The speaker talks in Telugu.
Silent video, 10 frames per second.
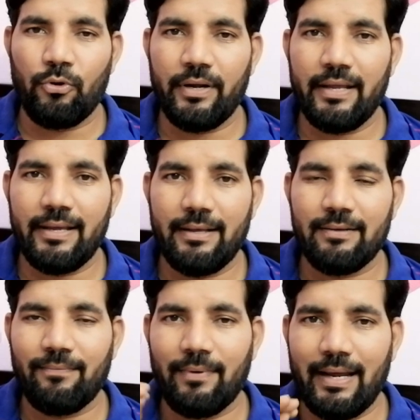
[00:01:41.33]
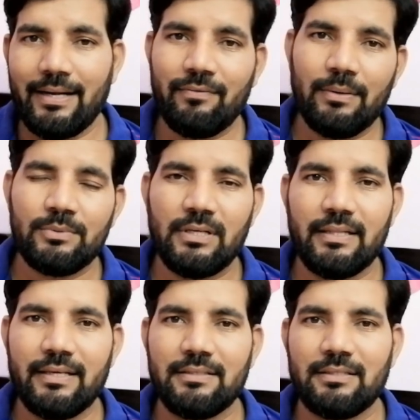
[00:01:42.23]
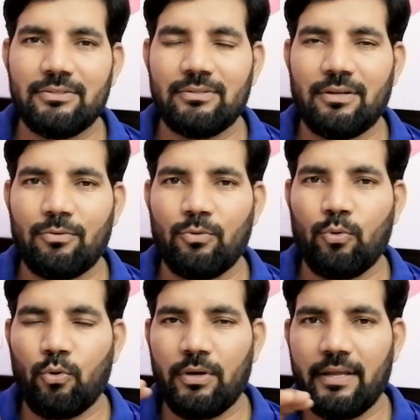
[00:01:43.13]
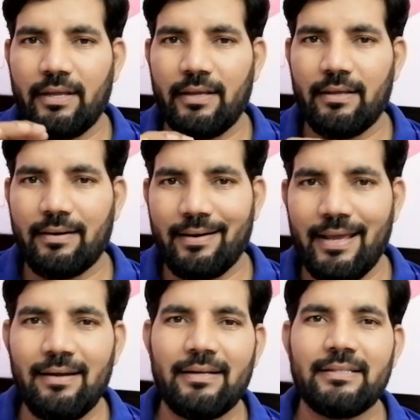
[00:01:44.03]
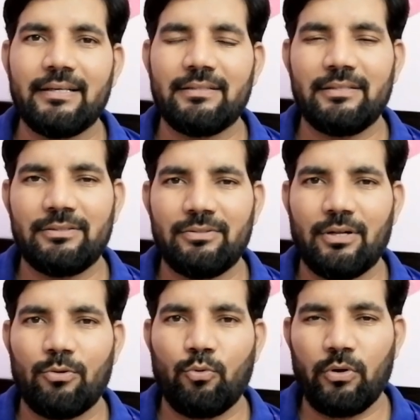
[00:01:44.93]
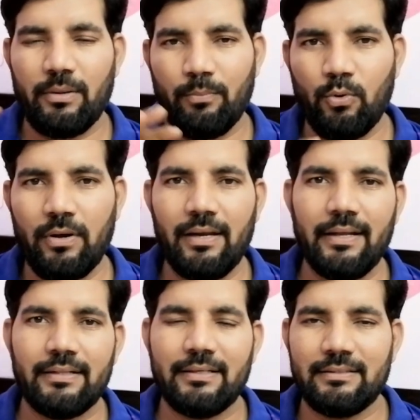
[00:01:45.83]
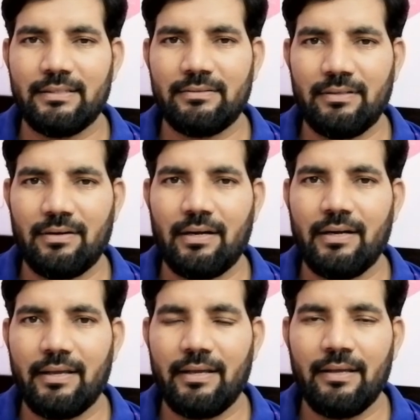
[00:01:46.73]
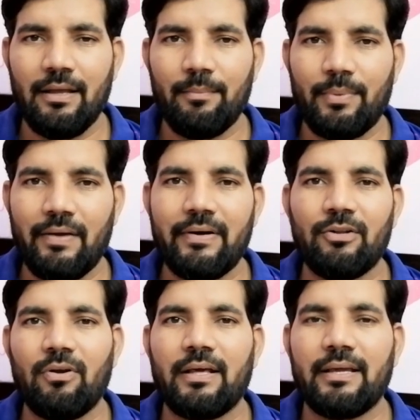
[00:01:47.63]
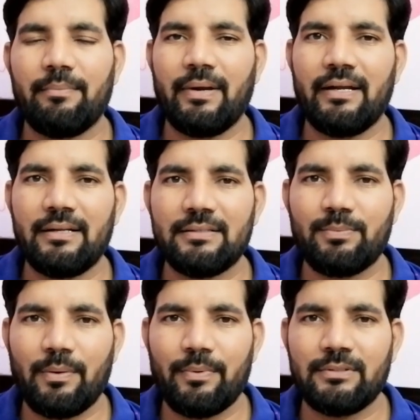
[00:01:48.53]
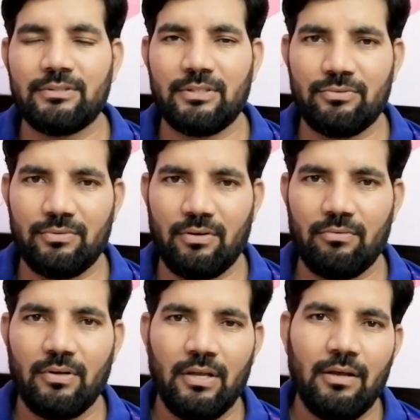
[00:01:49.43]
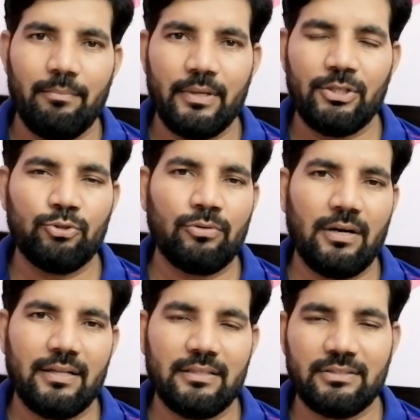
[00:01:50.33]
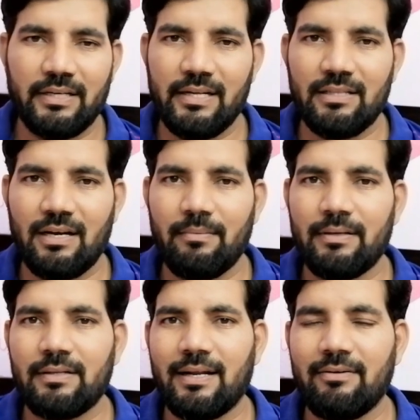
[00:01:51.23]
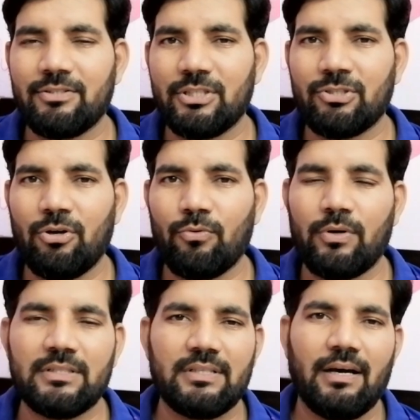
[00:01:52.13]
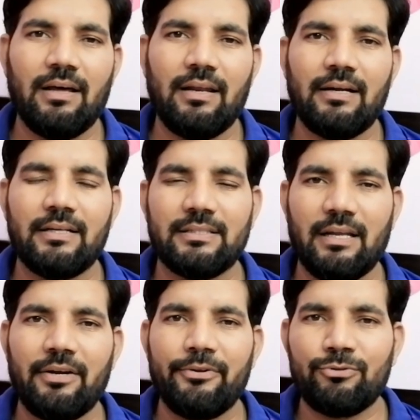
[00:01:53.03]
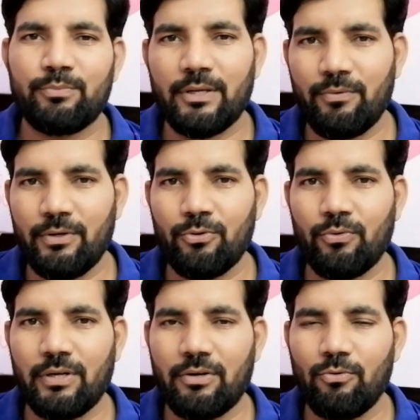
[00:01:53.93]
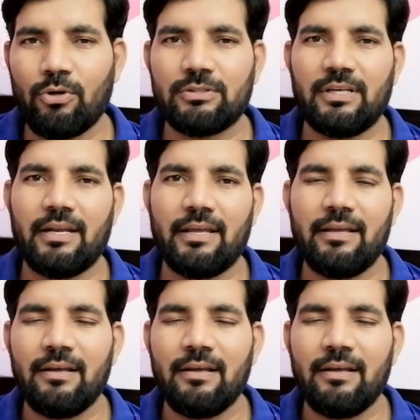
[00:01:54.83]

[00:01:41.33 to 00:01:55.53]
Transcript: కొన్ని ప్లాట్ఫామ్స్ని అతికిచ్చేస్తున్నారు కొన్ని రైళ్ళని అతికిచ్చేస్తున్నారు కొన్ని బోగిల్ని అతికిచ్చేస్తున్నారు అంటే ప్రైవేట్ వాళ్ళకి మెయింటెనెన్స్ ప్రపోజ్ ఇచ్చేస్తున్నారు మీరు తీసుకున్నట్లయితే సికింద్రాబాద్ రైల్వే స్టేషన్లో కూడా చాలా అంటే చాలా న్యూస్ మీరు వింటూ ఉన్నారు ఒకసారి